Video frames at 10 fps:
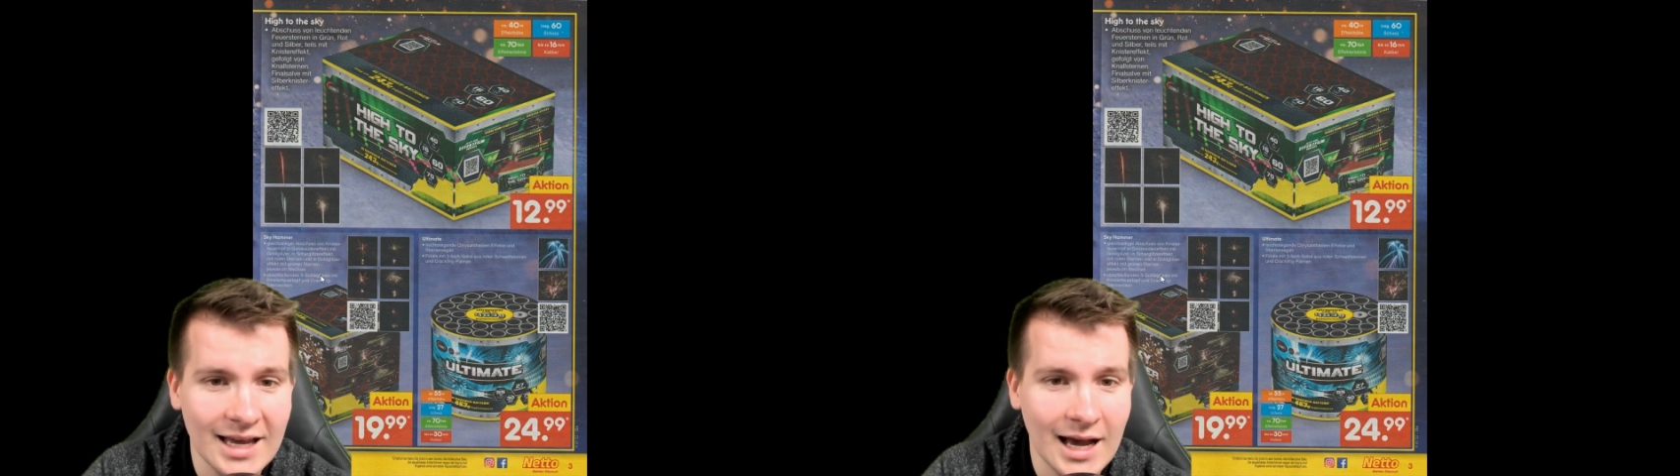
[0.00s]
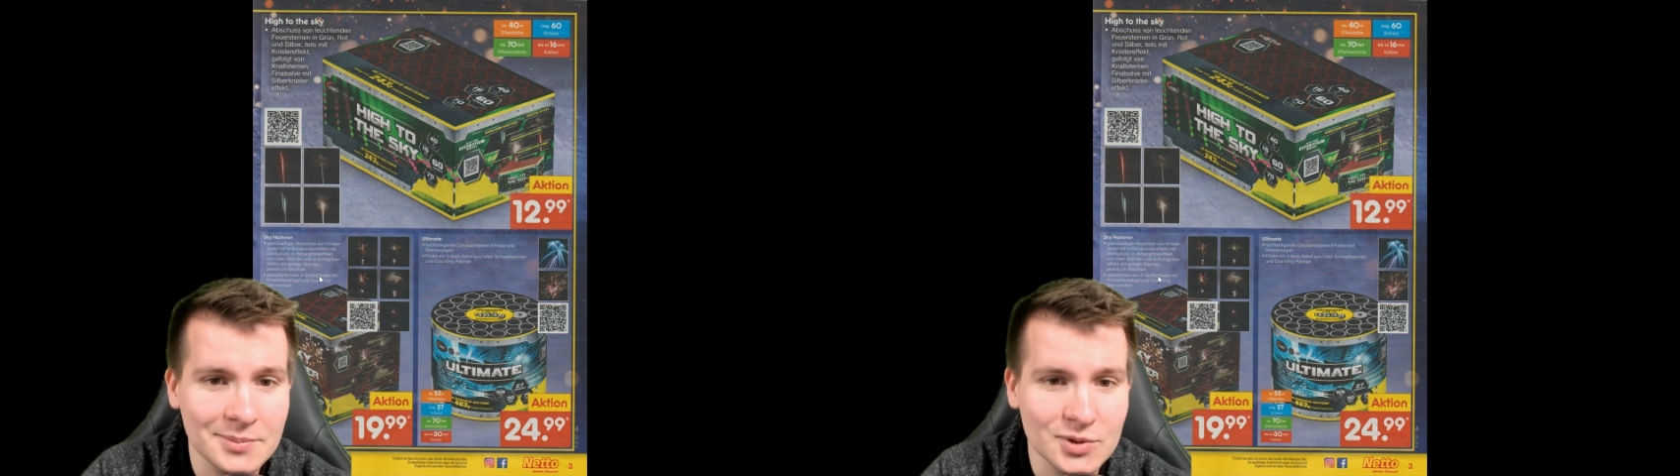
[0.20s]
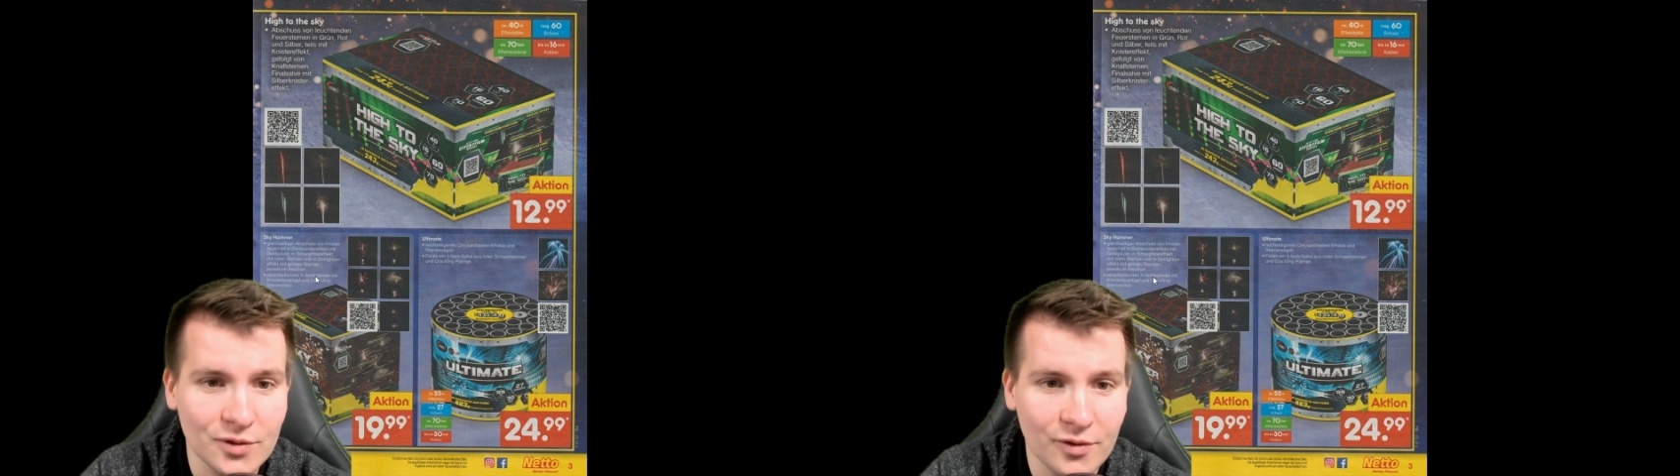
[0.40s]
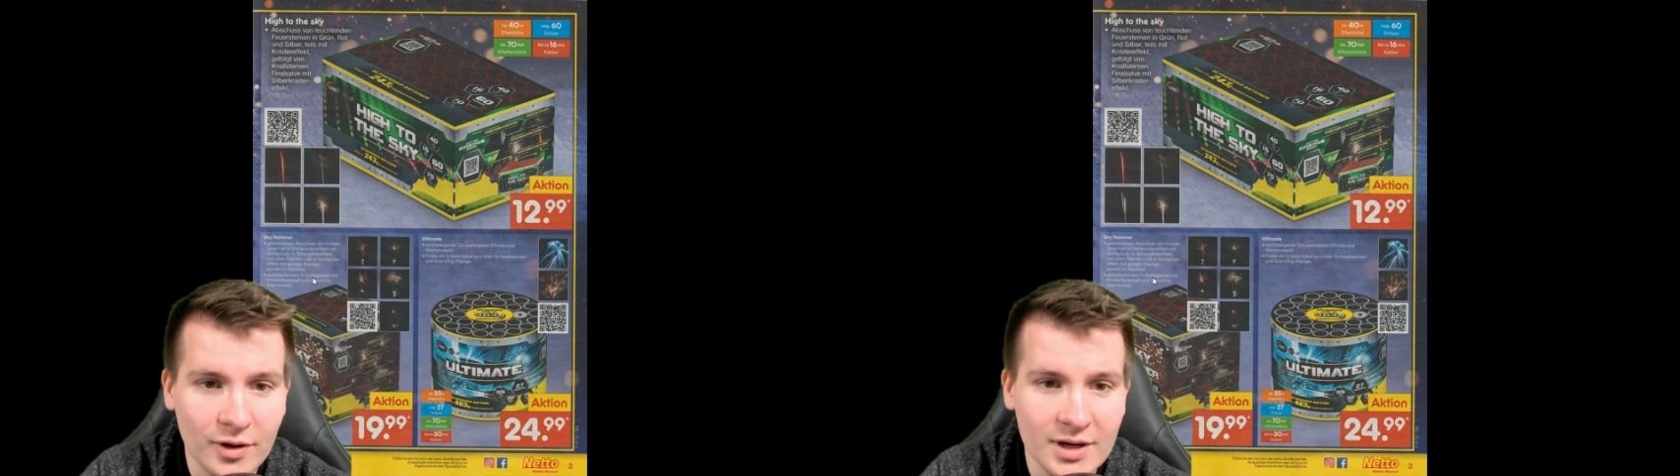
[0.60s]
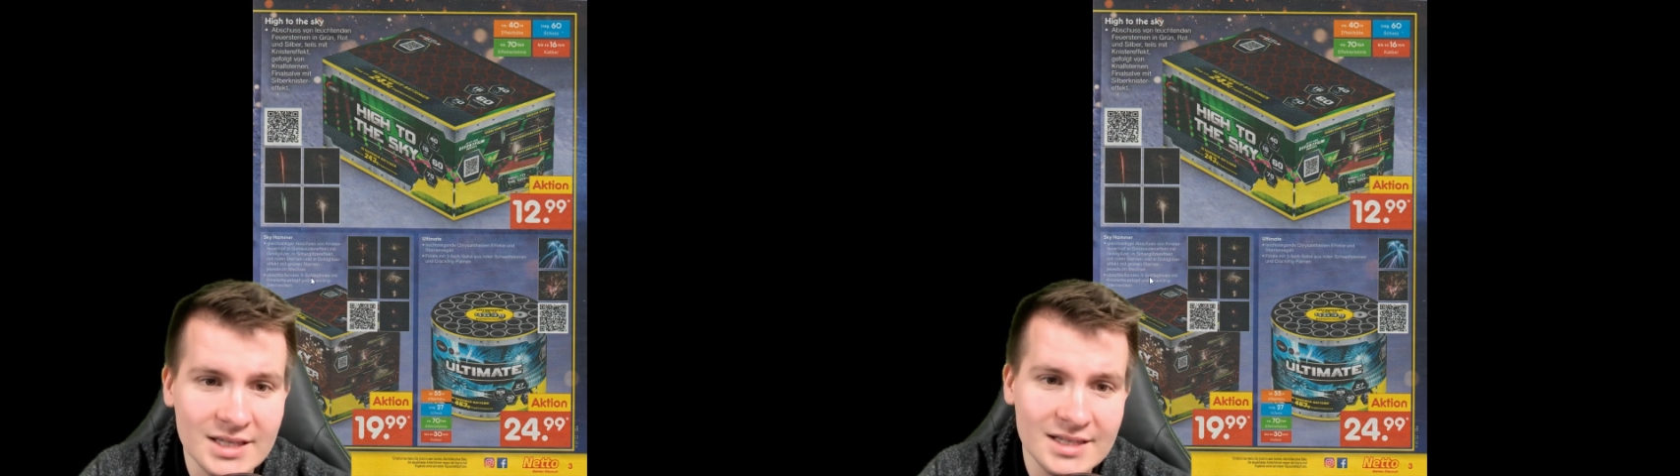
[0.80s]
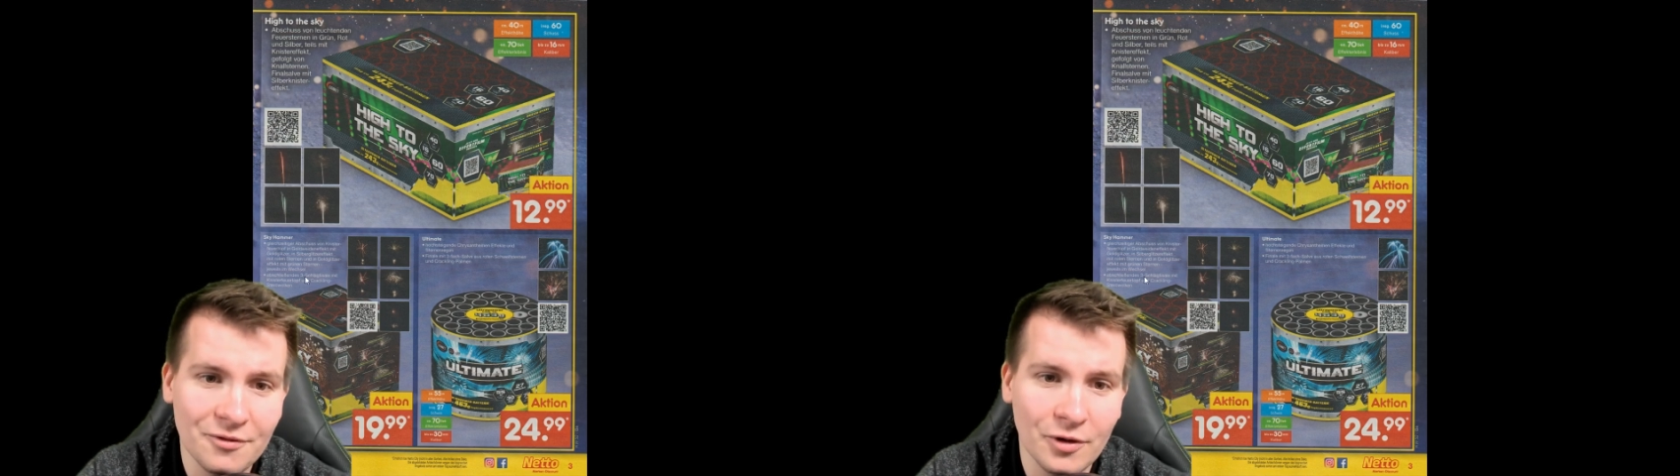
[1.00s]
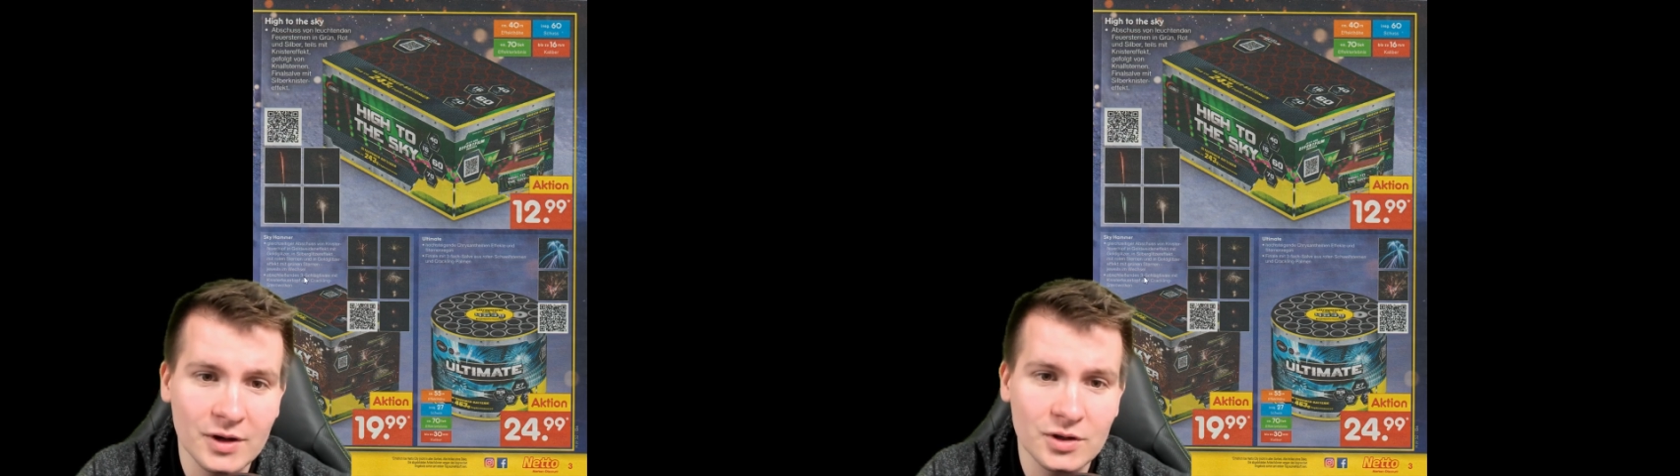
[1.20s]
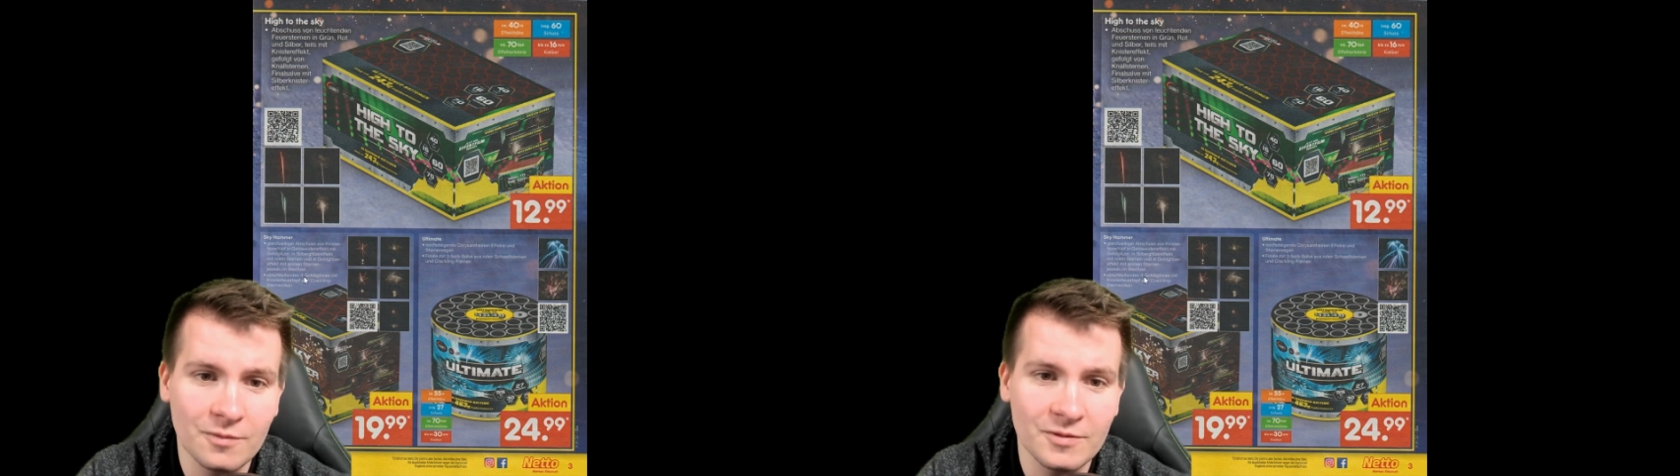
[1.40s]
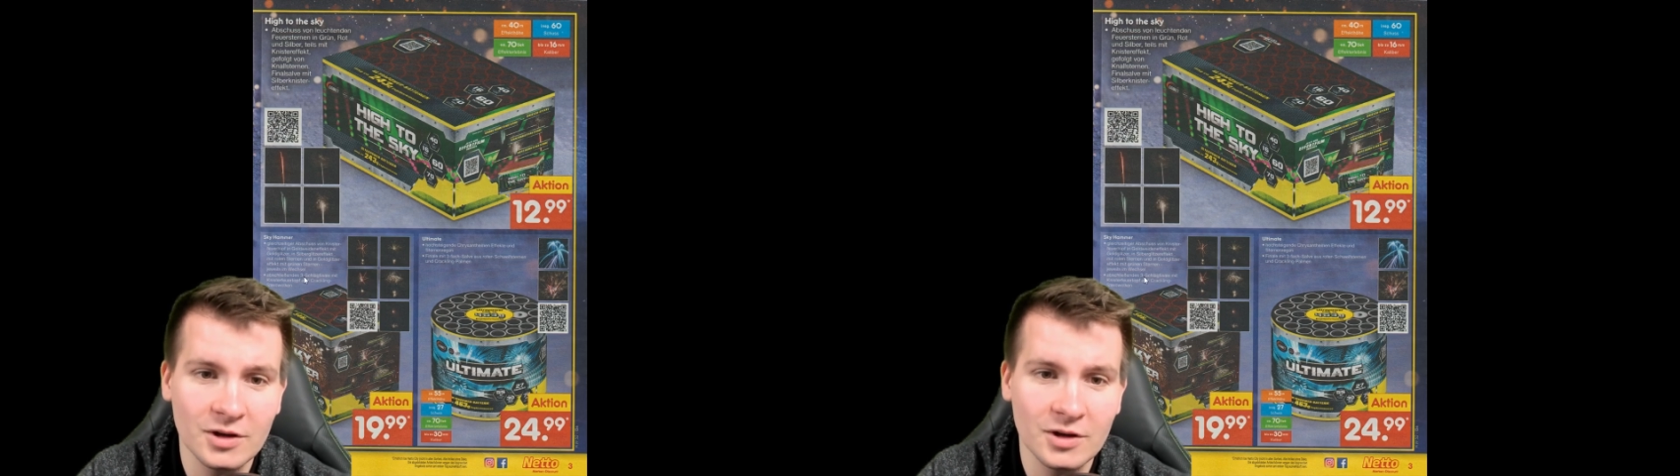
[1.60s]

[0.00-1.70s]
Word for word: Abschuss von Knisterfeuertopf